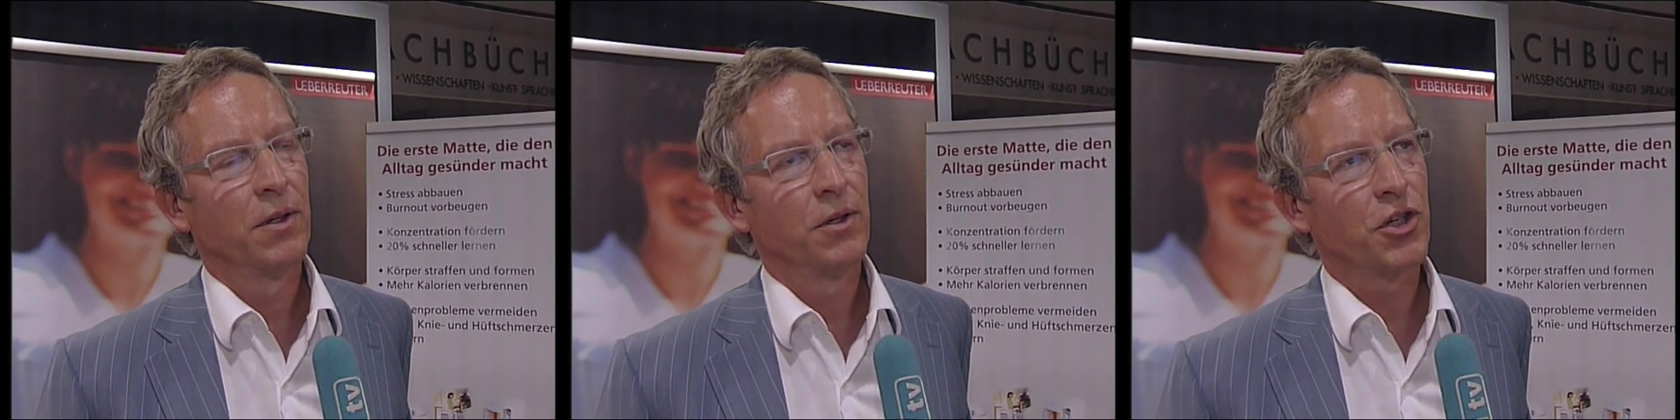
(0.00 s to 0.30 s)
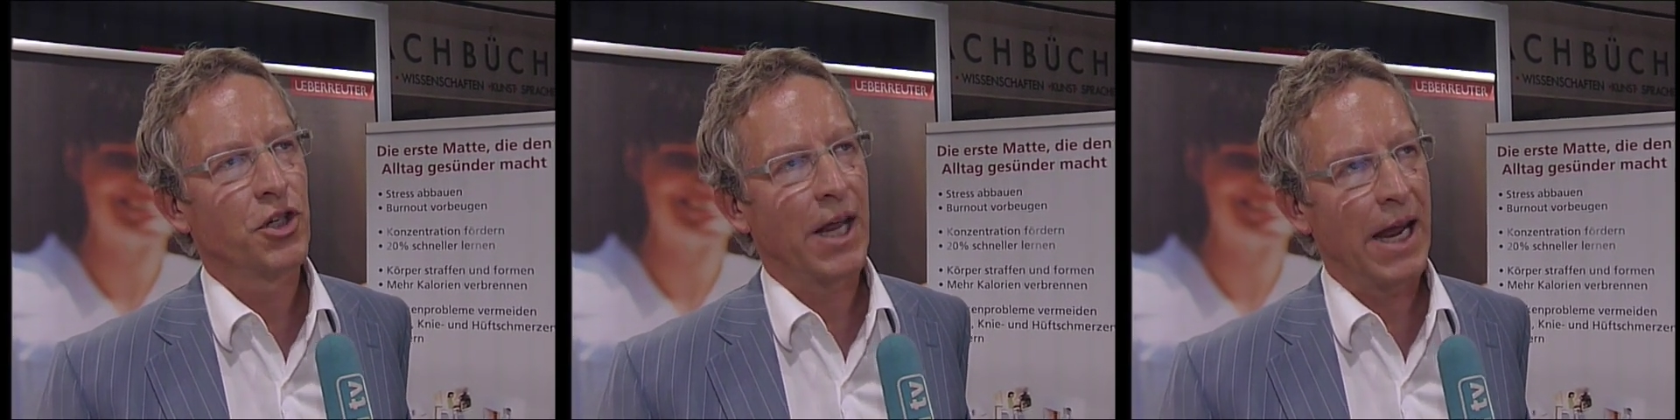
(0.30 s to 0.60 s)

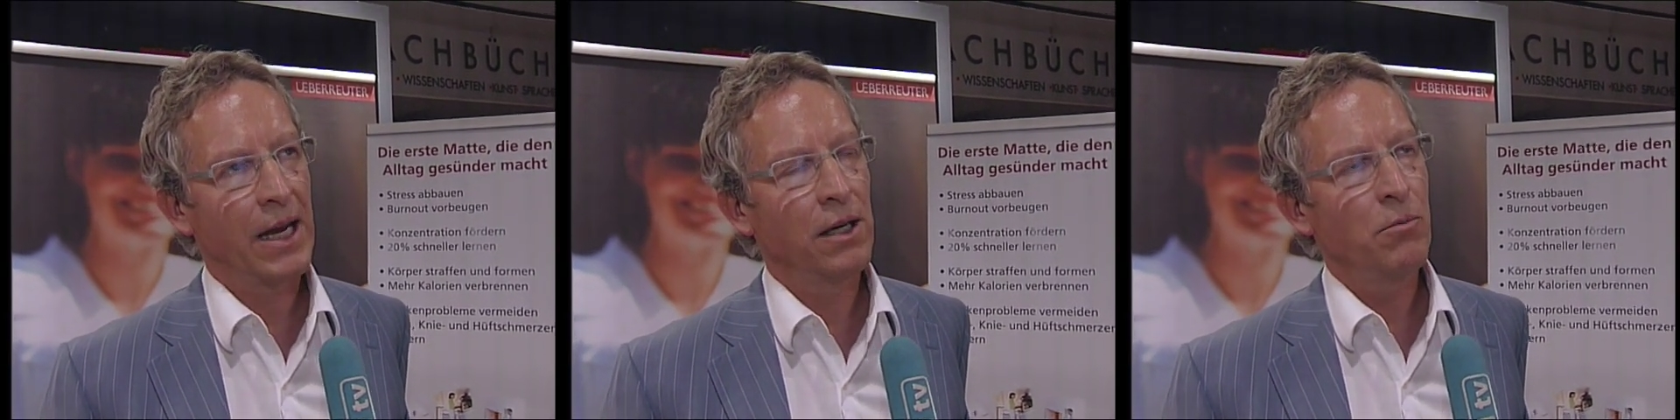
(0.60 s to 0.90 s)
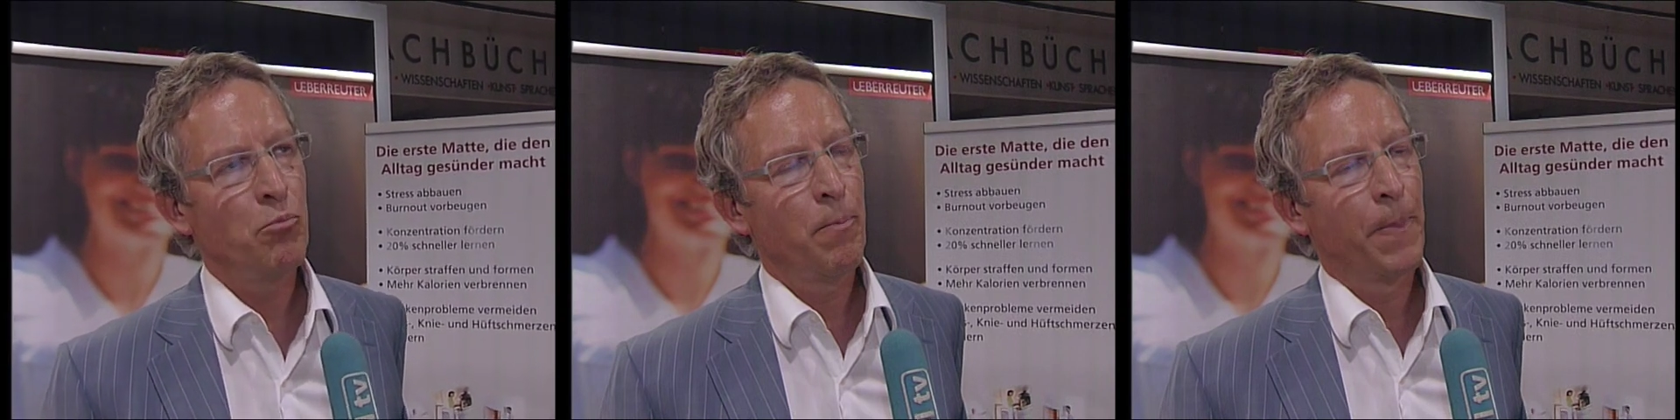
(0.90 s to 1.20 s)

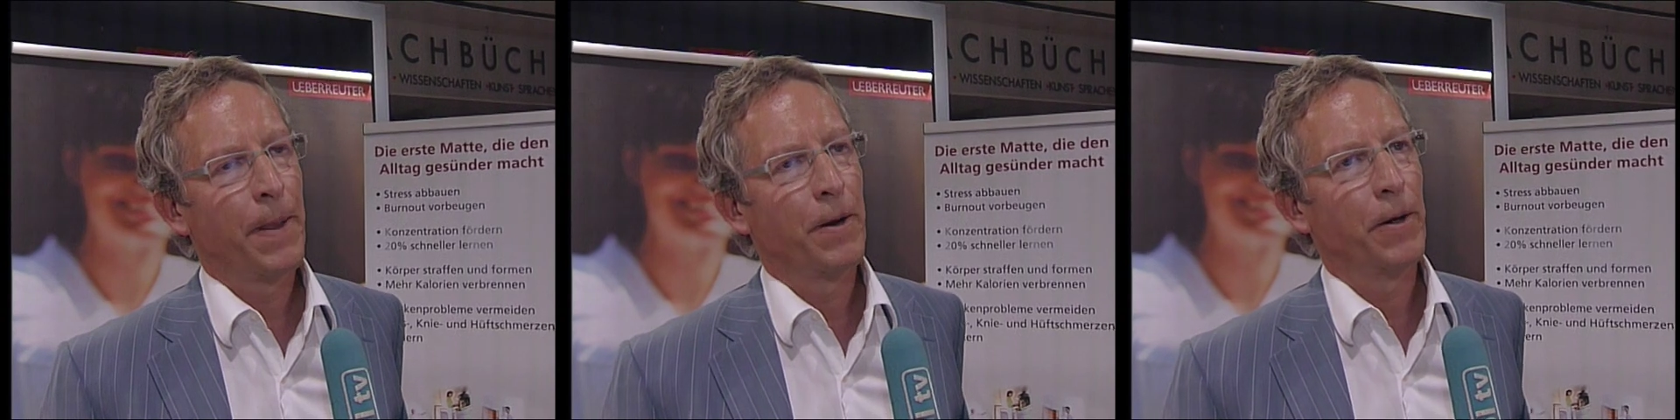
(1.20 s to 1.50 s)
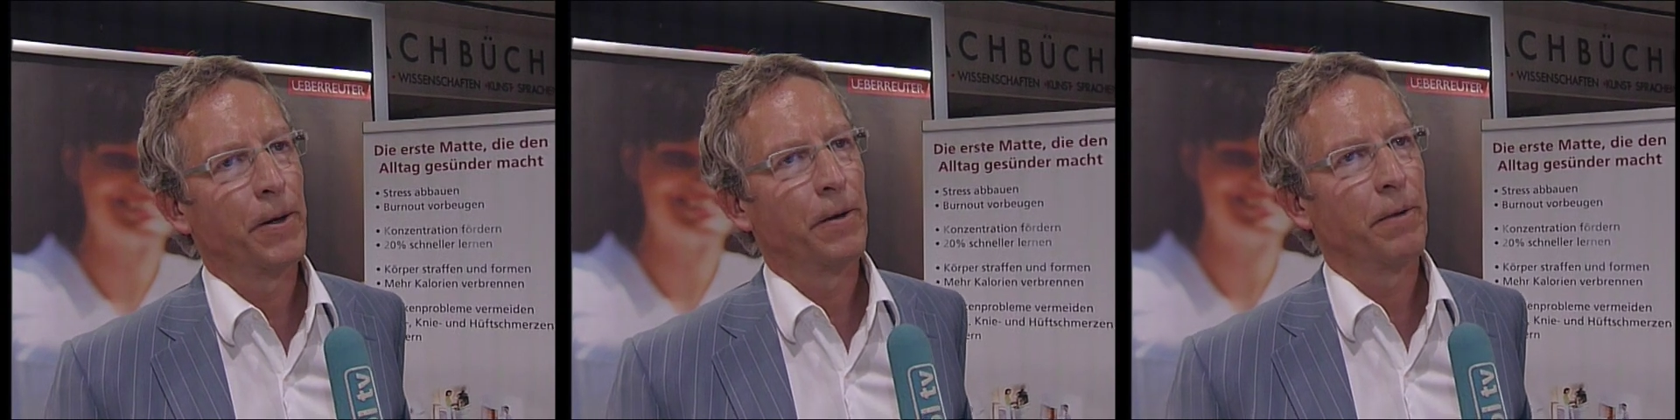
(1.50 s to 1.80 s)
Stehen
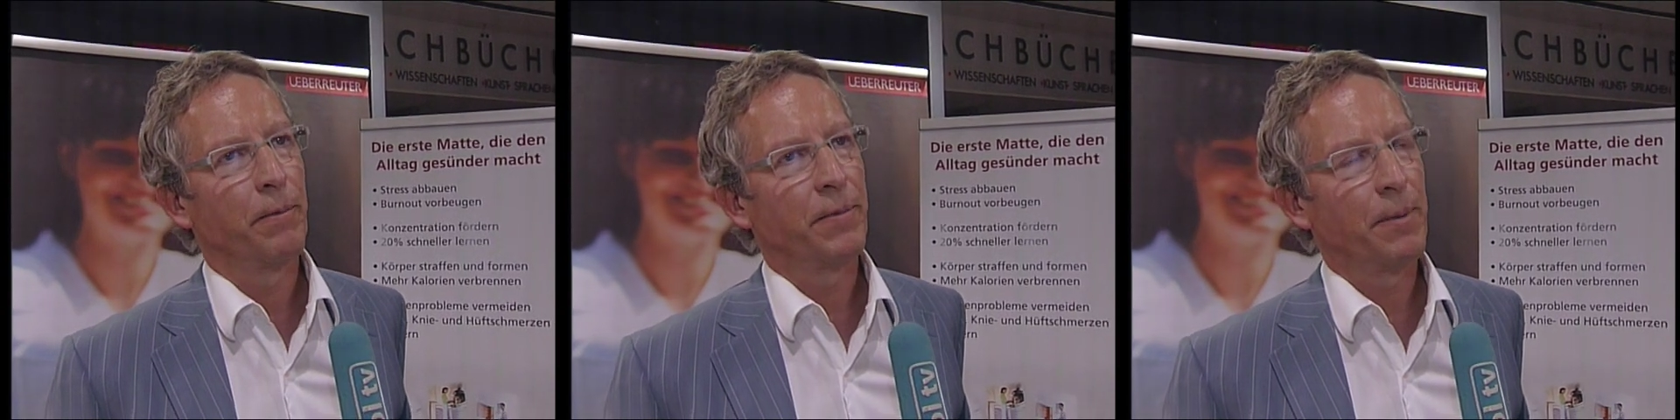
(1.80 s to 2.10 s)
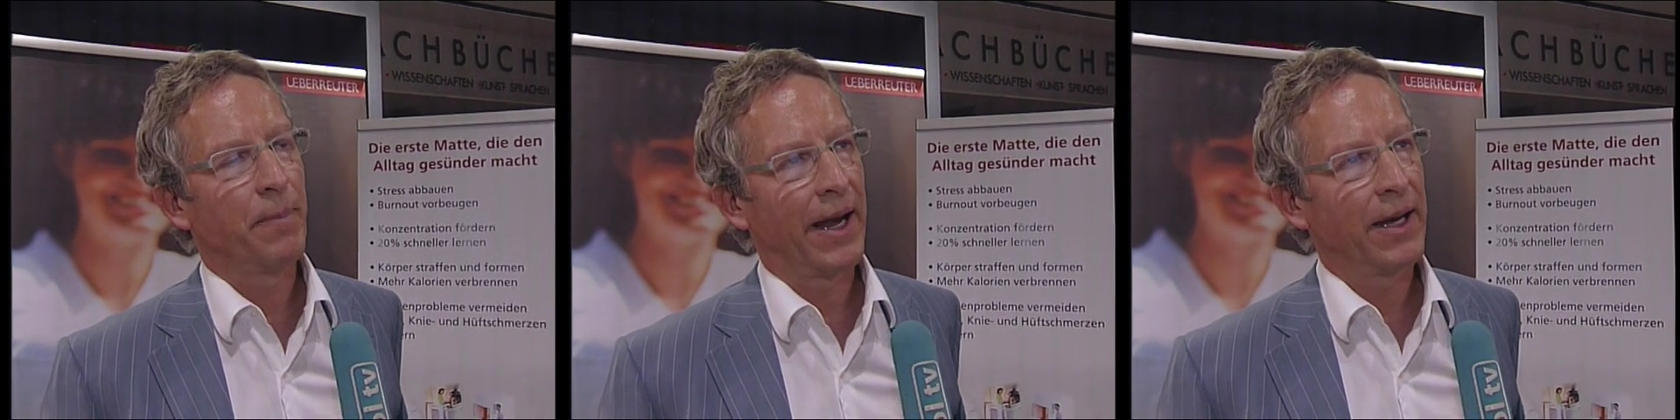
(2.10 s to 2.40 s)
äh,
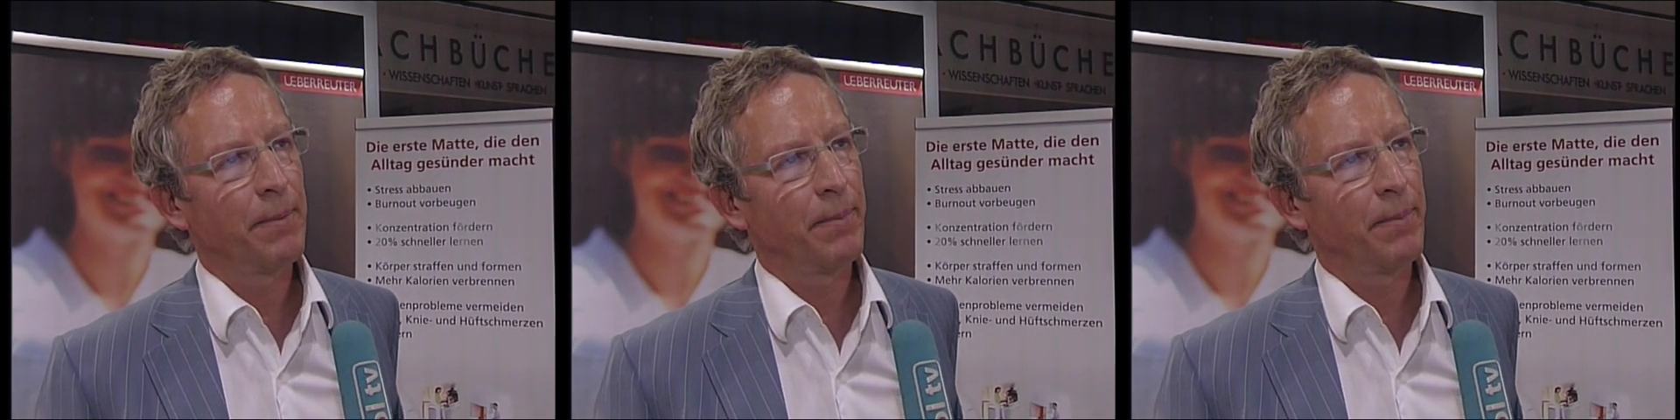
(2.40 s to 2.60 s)
die Beine